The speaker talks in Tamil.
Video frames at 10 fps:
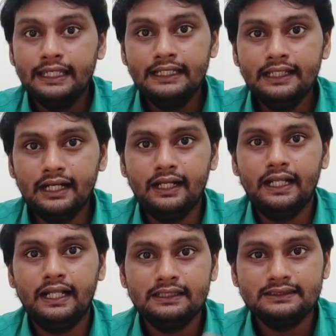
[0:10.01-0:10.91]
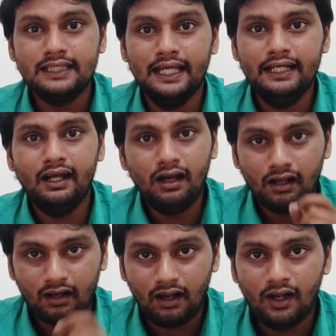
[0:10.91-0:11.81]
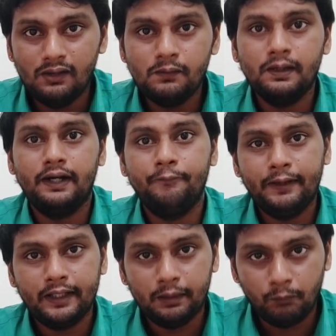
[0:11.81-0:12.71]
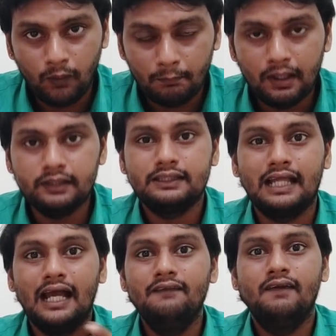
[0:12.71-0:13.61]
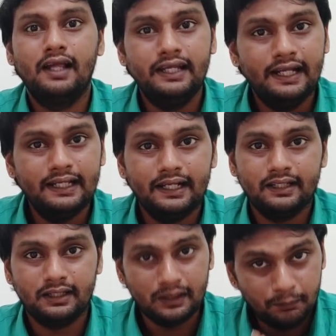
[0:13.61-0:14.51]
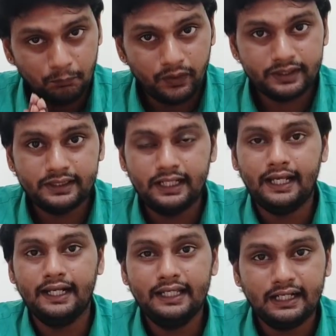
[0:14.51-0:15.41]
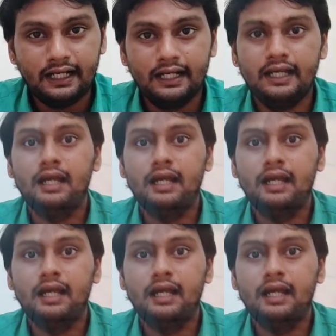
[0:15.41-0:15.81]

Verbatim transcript: இந்த நிலையில சைனா ராணுவ நடவடிக்கை மூலமா தாய்வானை இணைக்கிறதுக்கு முயற்சியில இறங்கியிருக்காங்க